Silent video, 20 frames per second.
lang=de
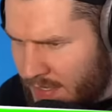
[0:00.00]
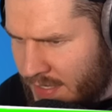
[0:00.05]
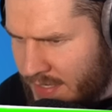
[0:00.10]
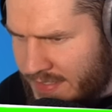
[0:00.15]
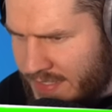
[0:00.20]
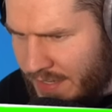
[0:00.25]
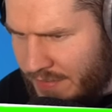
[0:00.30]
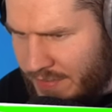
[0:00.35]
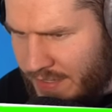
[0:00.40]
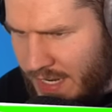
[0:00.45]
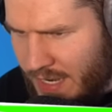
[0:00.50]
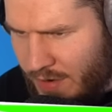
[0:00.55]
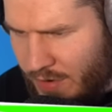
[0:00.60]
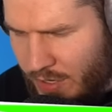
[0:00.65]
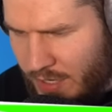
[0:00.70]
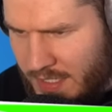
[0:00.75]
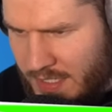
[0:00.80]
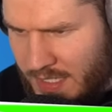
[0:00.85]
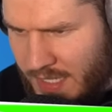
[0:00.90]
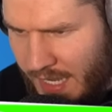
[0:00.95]
Hier ist er wieder,
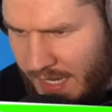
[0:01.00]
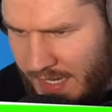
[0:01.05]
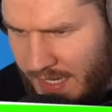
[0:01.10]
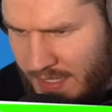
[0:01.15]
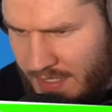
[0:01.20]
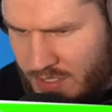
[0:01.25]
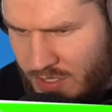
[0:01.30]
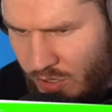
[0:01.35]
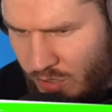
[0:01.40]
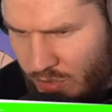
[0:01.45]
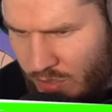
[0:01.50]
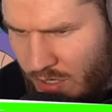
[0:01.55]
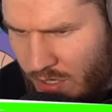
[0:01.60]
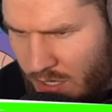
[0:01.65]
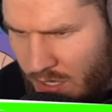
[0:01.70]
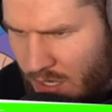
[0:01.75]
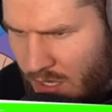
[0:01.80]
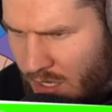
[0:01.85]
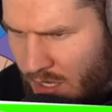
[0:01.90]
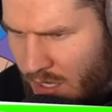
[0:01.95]
Leute. Hat er das schon...
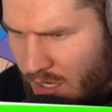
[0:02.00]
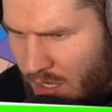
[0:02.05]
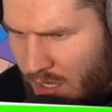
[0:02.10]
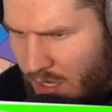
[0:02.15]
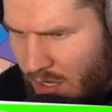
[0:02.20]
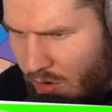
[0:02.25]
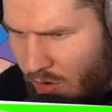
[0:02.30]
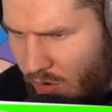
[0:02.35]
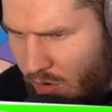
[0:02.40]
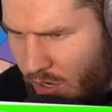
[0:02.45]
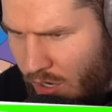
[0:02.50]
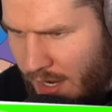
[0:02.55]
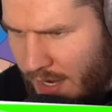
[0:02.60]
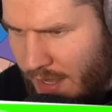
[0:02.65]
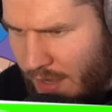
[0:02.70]
Oh,